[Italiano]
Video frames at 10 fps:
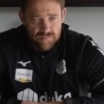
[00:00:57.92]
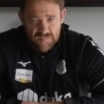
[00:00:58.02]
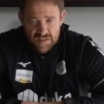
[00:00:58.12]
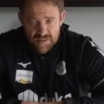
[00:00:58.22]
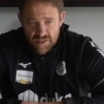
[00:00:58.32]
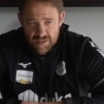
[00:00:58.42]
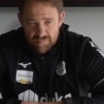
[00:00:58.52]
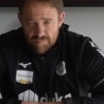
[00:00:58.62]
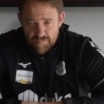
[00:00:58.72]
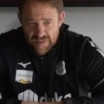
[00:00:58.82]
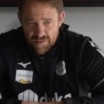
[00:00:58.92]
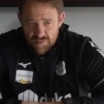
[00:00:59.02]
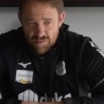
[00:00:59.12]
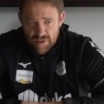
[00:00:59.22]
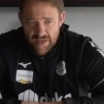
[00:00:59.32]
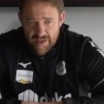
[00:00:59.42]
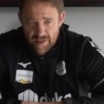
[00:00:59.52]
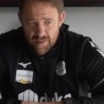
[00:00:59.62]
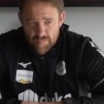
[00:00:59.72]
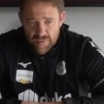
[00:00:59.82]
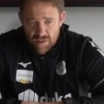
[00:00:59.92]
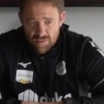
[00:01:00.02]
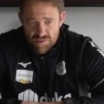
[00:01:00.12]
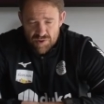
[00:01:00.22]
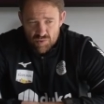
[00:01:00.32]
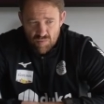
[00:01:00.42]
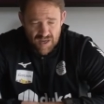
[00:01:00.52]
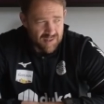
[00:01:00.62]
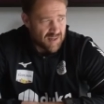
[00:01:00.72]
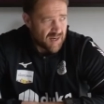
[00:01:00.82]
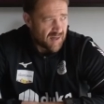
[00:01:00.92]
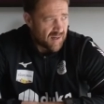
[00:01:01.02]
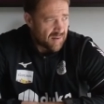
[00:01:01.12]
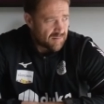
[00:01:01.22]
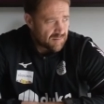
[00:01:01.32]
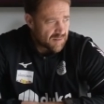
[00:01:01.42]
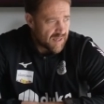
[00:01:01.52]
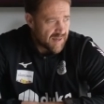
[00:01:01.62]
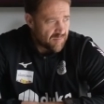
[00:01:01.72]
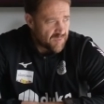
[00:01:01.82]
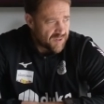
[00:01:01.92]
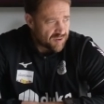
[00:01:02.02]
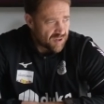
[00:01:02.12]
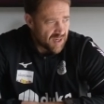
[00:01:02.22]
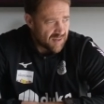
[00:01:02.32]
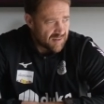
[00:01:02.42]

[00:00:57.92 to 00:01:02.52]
Sì, penso che per ogni squadra che ambisce a